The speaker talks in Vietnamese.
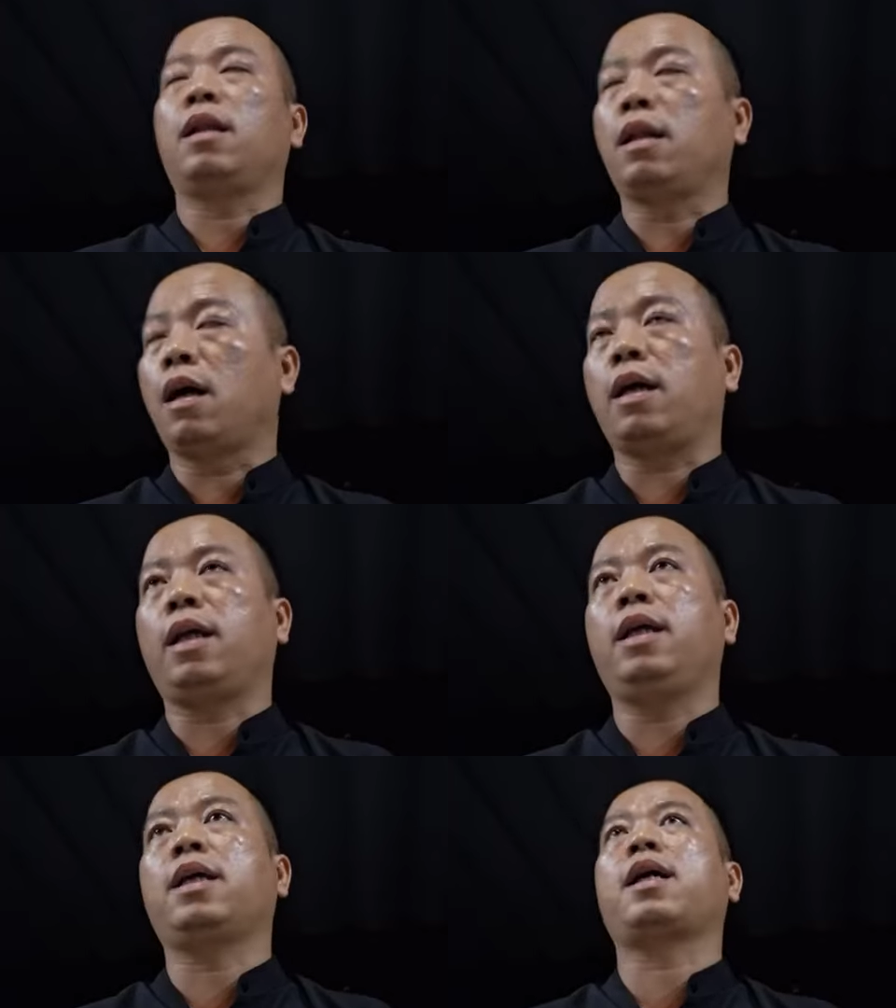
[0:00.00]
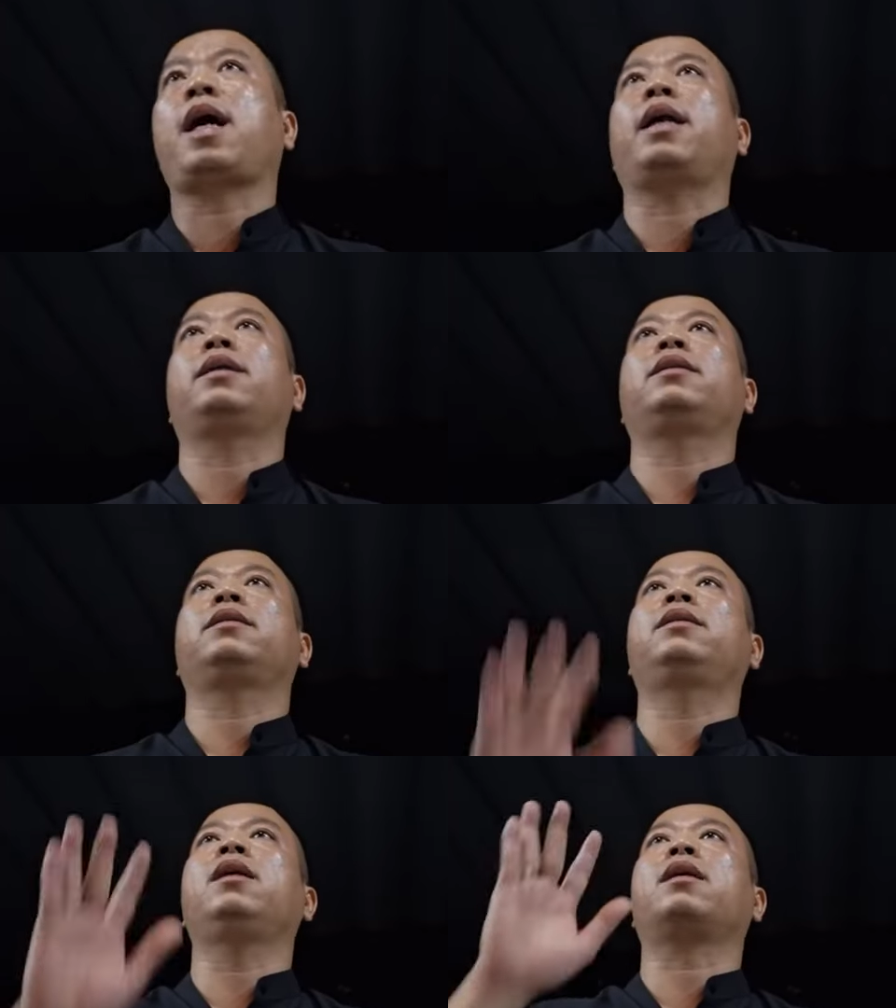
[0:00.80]
lời ý các ngài
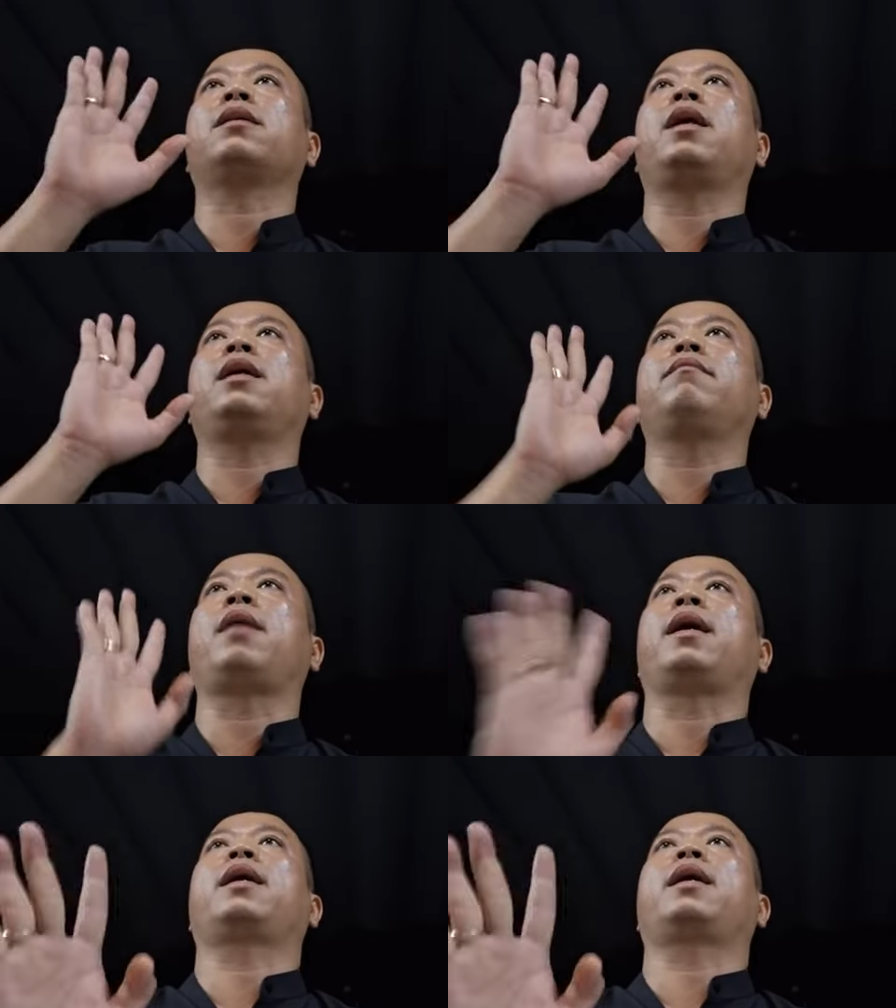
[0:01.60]
trước đây 7